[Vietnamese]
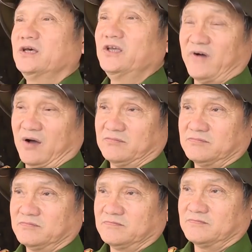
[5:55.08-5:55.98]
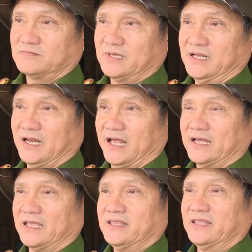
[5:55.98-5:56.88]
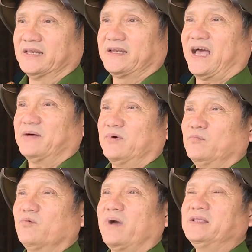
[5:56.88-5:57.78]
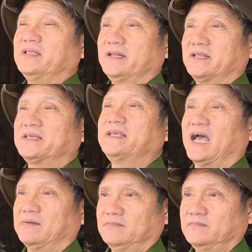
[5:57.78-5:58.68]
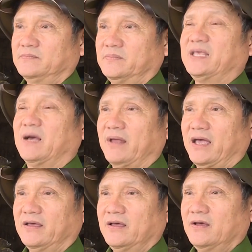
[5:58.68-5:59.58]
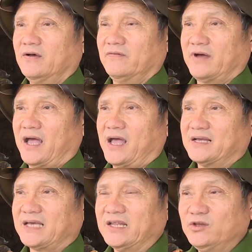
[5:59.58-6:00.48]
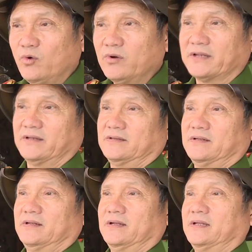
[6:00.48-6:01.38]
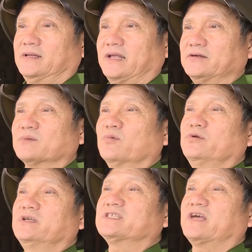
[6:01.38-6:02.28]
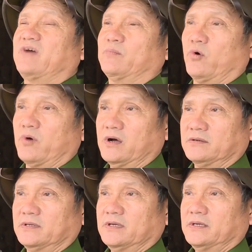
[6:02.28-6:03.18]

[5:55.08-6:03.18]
hy vọng đây là cái tình trạng mà buôn bán như thế này sẽ giảm, sẽ giảm lại và khách du lịch ờ, là được mua những sản phẩm tốt hơn,